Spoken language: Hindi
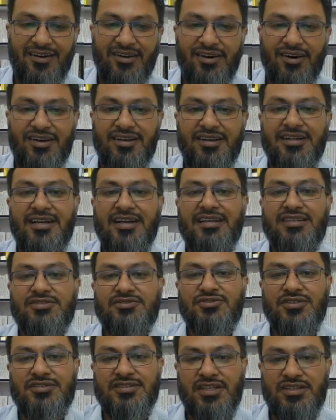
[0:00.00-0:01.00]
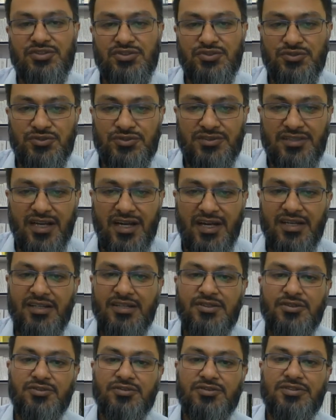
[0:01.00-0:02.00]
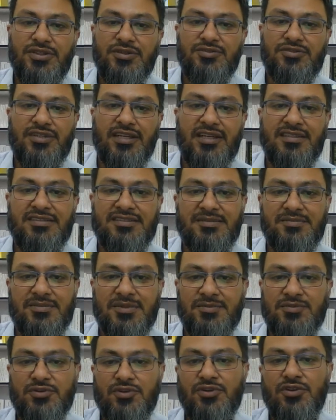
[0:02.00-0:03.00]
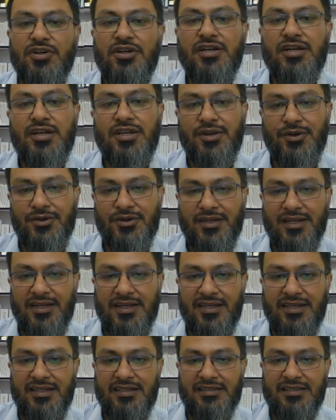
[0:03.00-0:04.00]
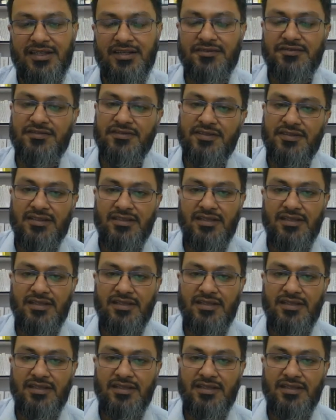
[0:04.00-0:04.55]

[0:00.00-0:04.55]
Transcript: और जो इसका जूस था उसने उसके इन सिम्टम्स को क्योर करने की तरफ